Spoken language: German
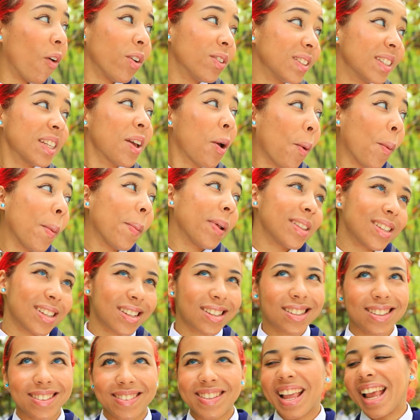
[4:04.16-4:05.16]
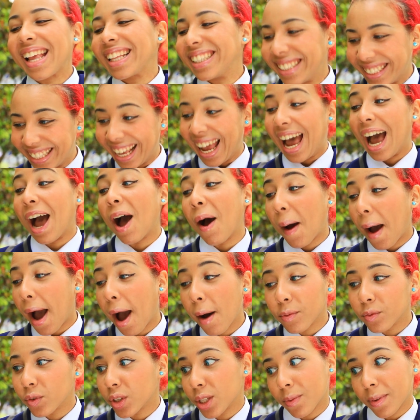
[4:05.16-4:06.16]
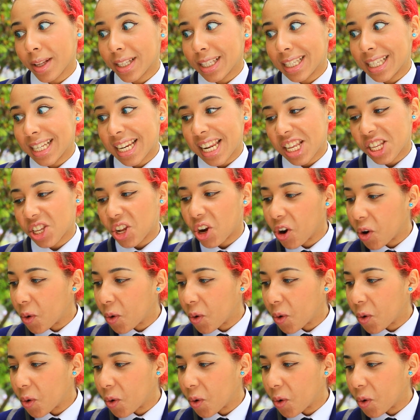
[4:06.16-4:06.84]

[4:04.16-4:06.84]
Okay, dann wird er eine Ninja-Schildkröte